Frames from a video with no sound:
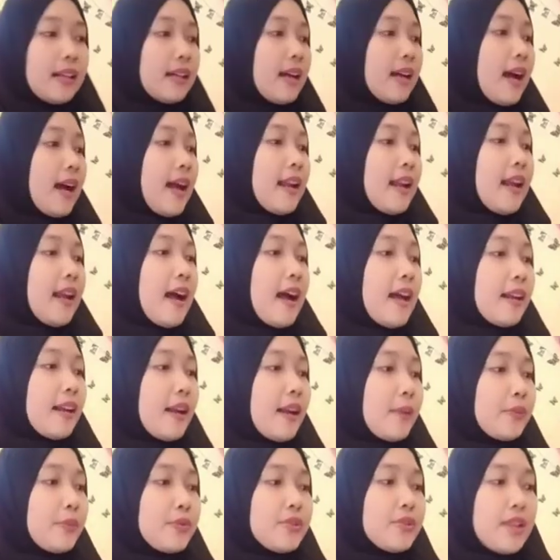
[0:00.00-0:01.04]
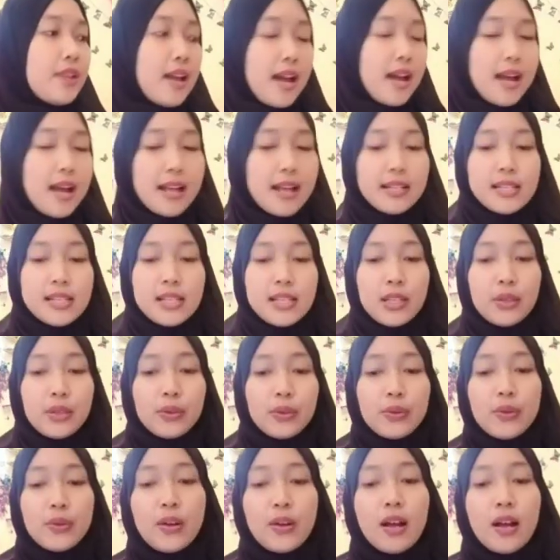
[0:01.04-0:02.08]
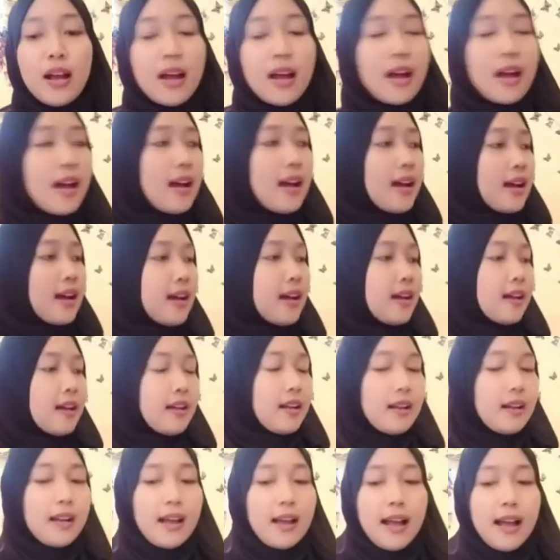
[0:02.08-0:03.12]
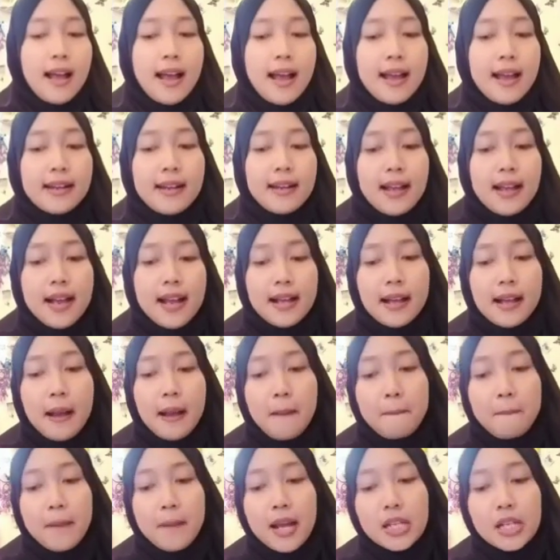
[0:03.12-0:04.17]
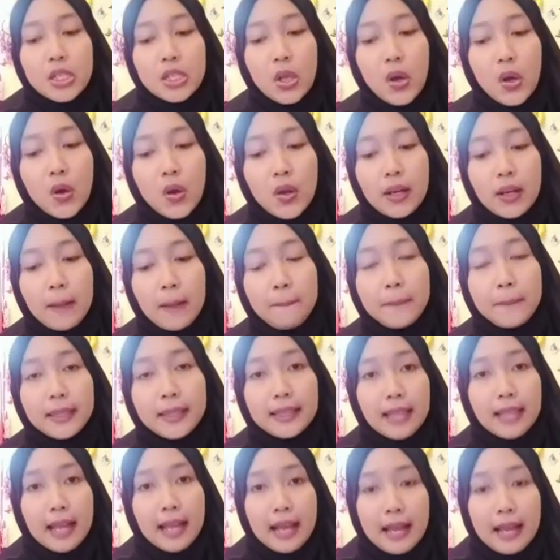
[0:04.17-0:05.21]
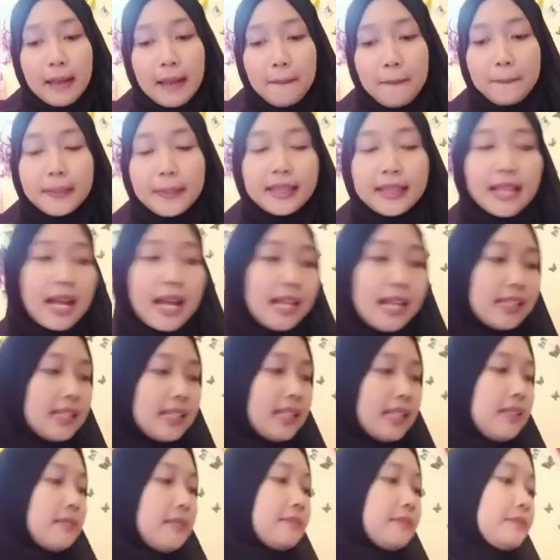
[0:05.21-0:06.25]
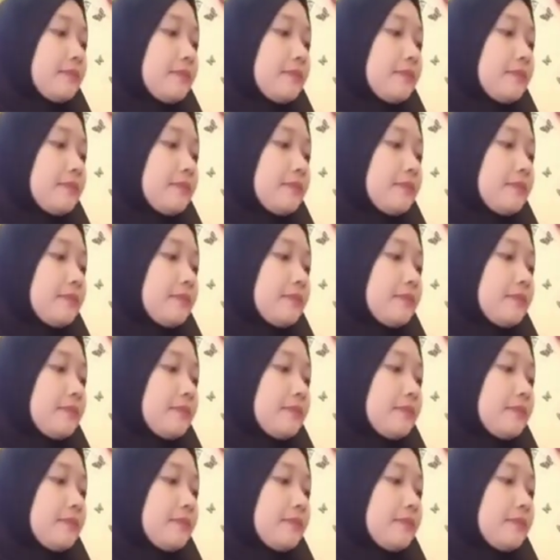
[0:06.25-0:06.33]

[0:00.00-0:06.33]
Anak-anak bunda di situ eh, ada gambar seorang peta petani.